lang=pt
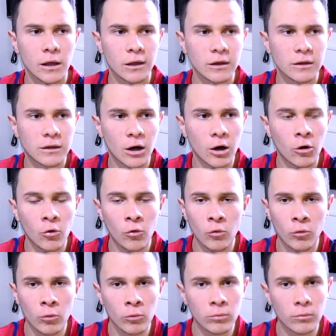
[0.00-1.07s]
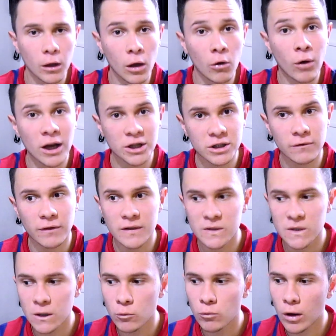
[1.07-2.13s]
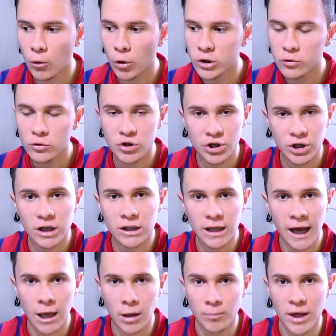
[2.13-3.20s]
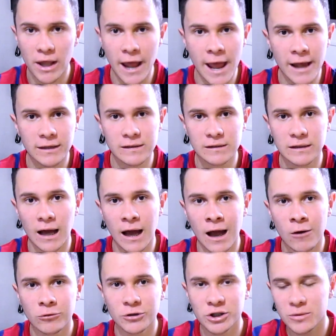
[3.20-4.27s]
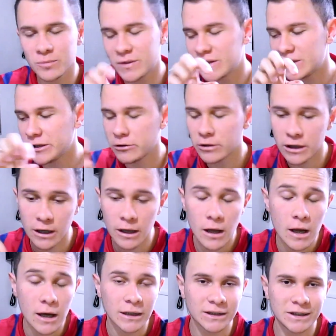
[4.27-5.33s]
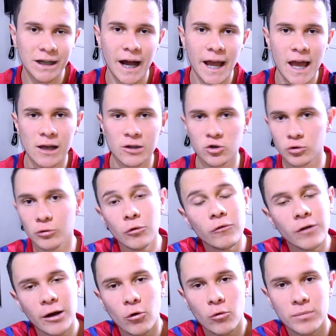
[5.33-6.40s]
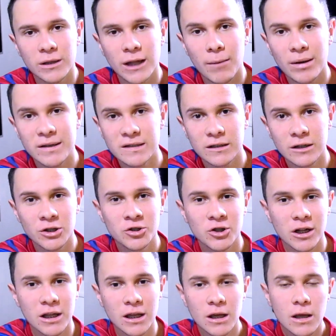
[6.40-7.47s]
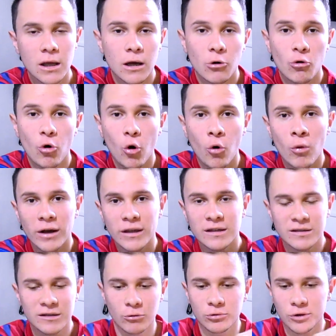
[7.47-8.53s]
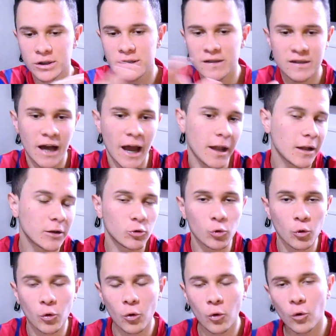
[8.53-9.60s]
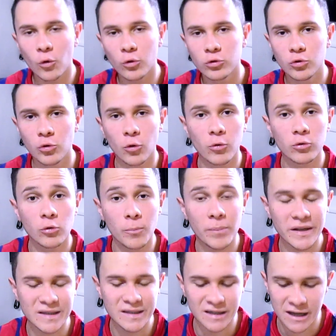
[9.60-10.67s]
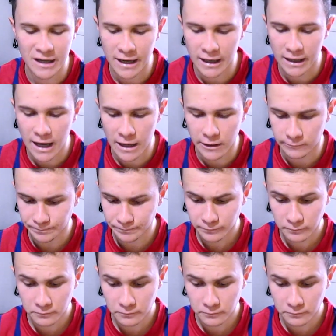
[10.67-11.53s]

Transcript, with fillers: Então, eu acho que vai ser uma 8GB da HyperX, tá? O chipzinho ali já é azul, vai combinar bastante ali com a questão de design do, do, do PC, né, cara?